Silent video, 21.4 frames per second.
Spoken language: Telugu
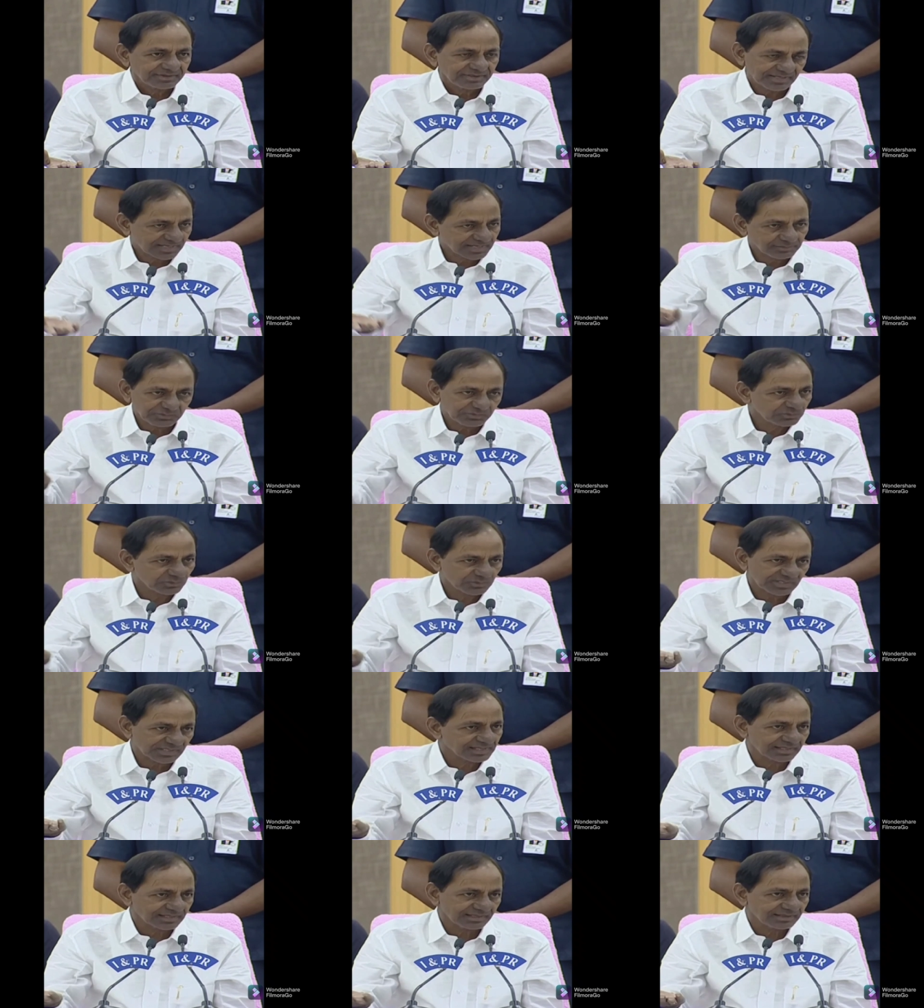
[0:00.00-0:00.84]
వెనక ముందు
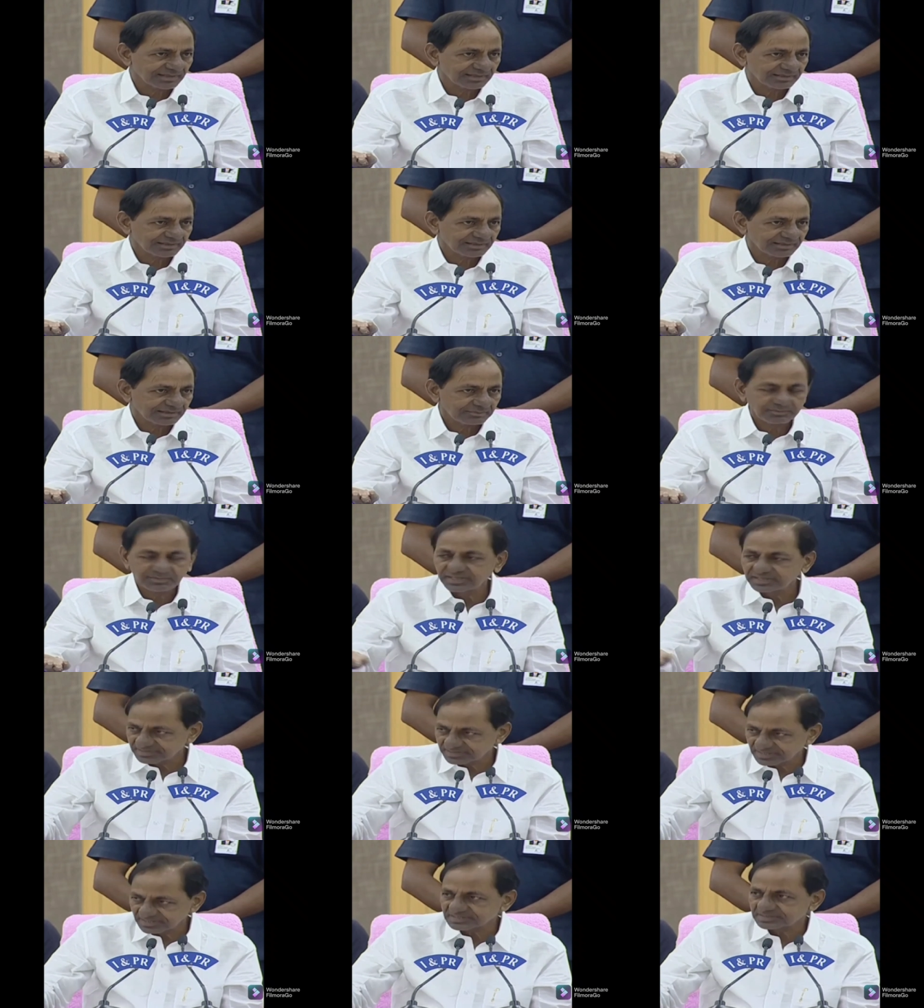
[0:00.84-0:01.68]
ఉంటుంది కదా
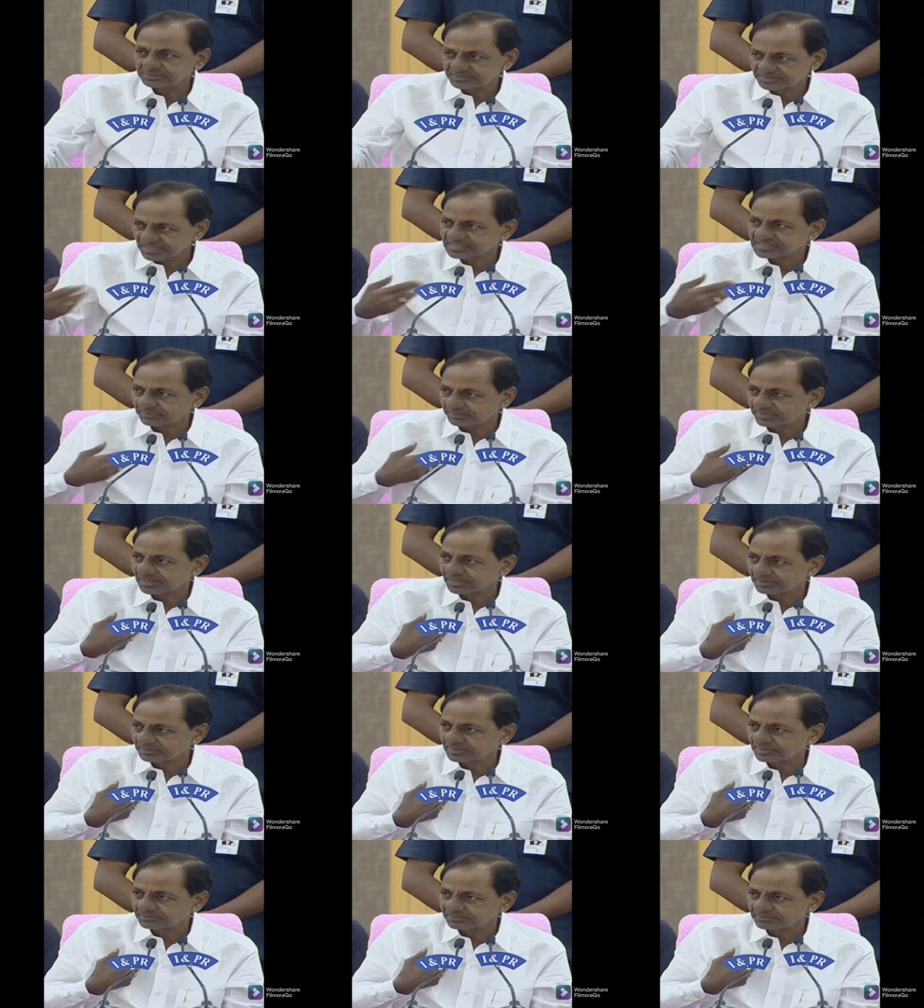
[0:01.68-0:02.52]
మేము చేస్తాం
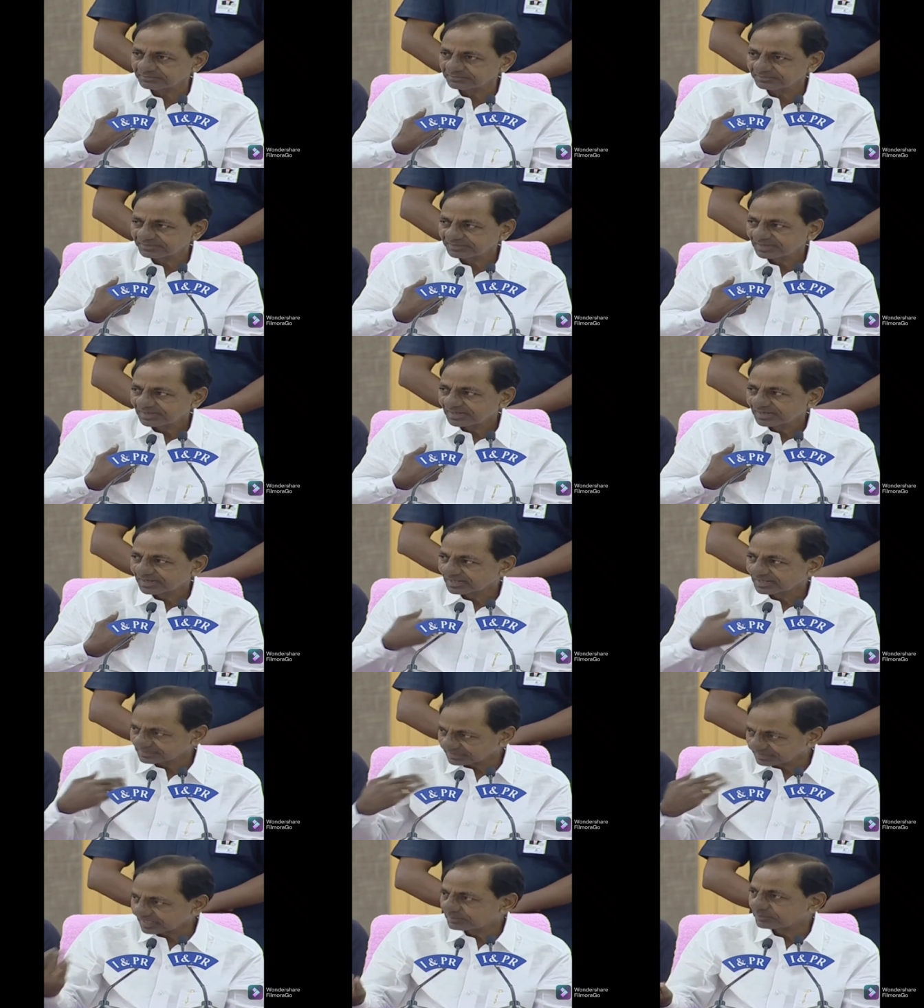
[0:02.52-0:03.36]
చేస్తామన్నది మేము
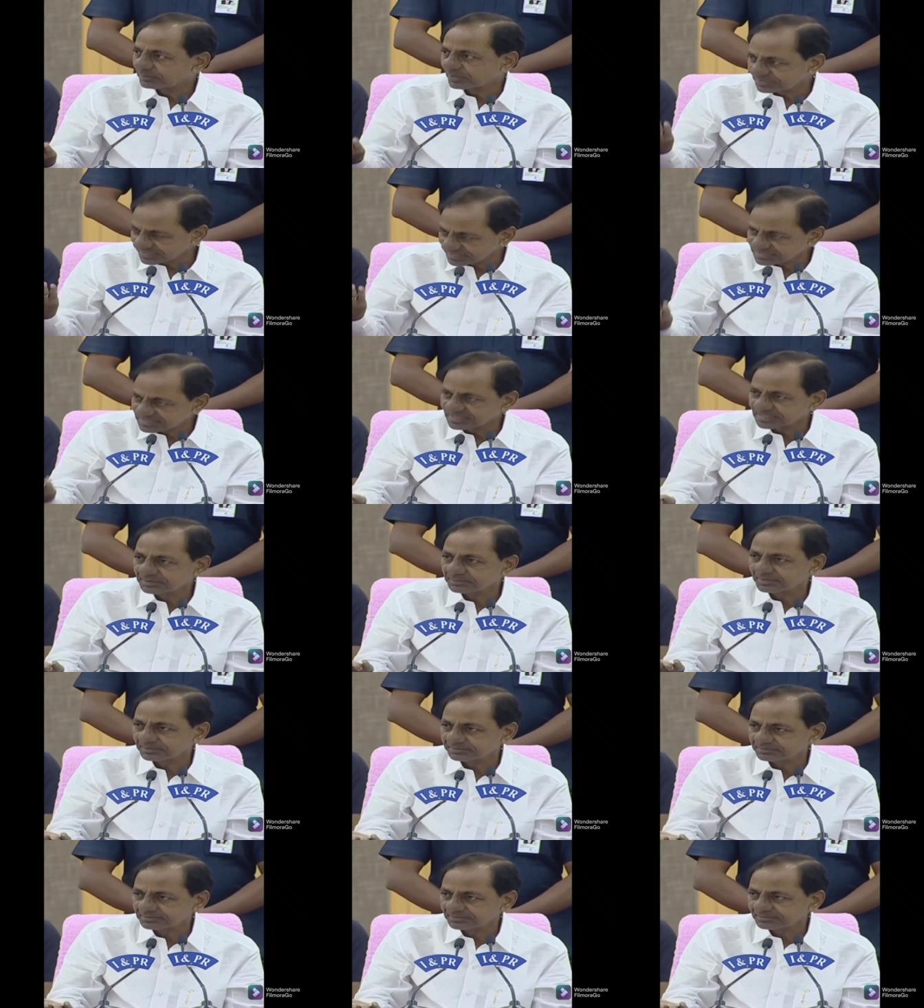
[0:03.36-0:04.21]
గత టర్మ్లో చేసింది
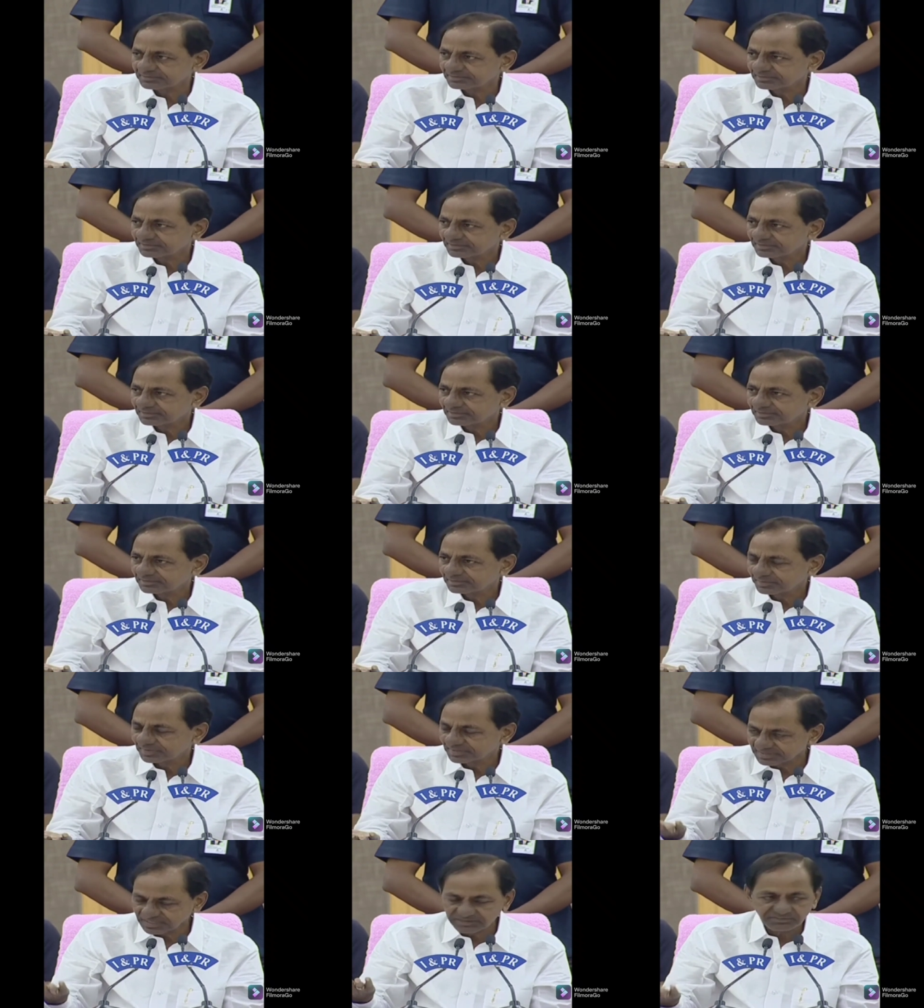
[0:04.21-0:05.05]
మేము
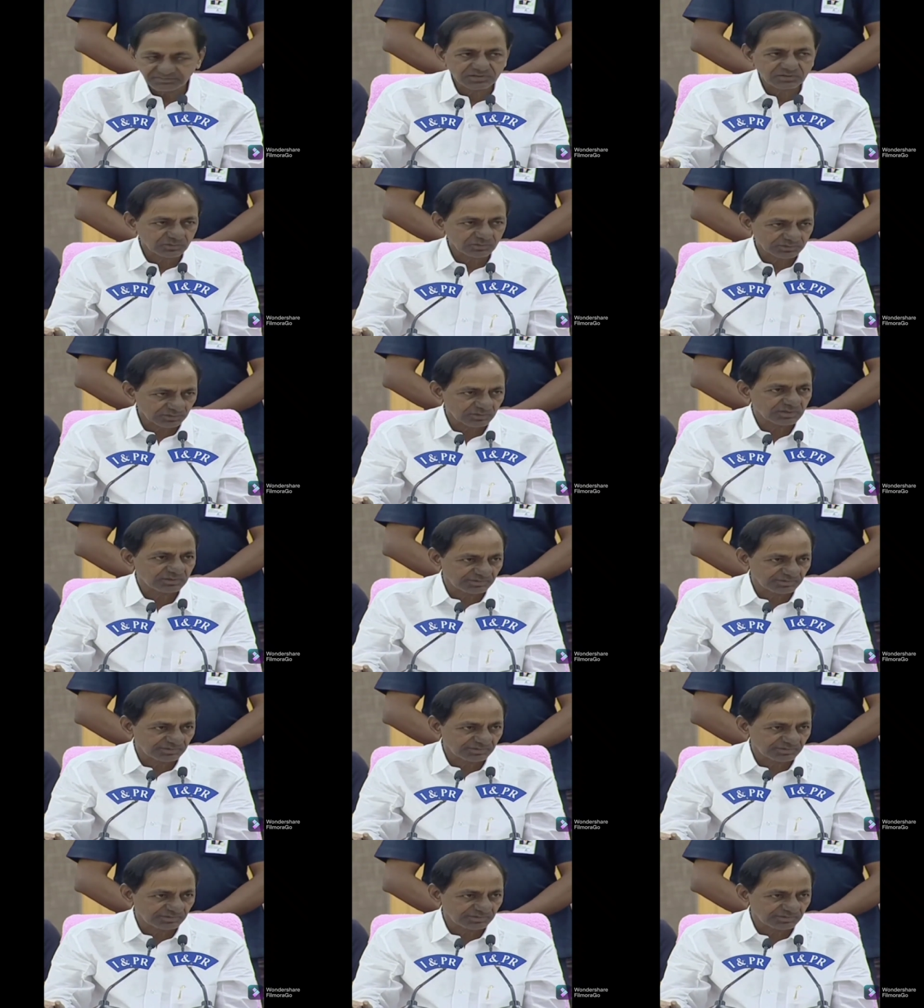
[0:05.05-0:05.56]
పదిహేడు వేల కోట్ల